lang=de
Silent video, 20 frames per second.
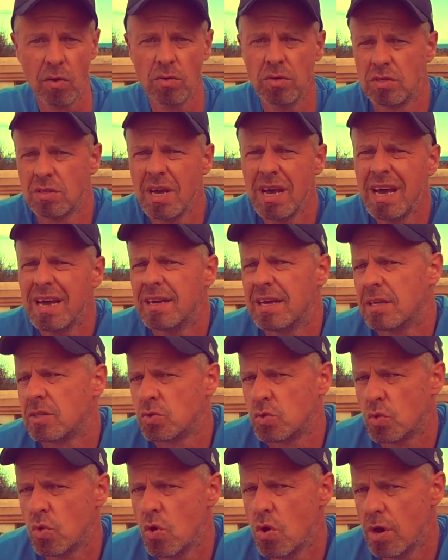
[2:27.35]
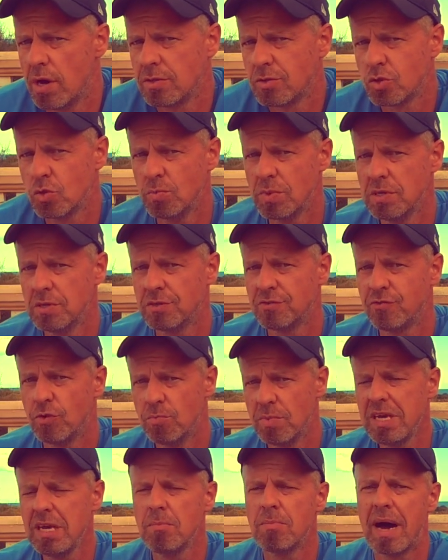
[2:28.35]
Und dazu gehört zumindest für
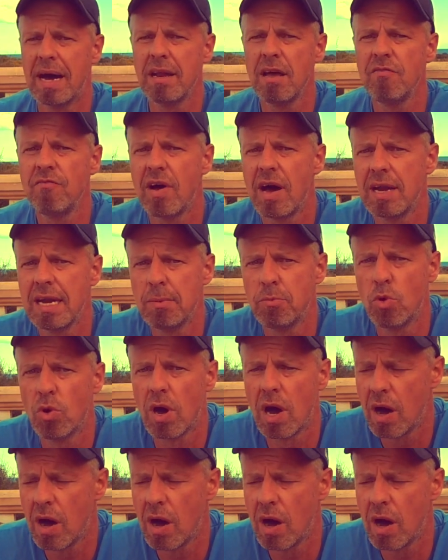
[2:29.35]
mich in meiner Wahrnehmung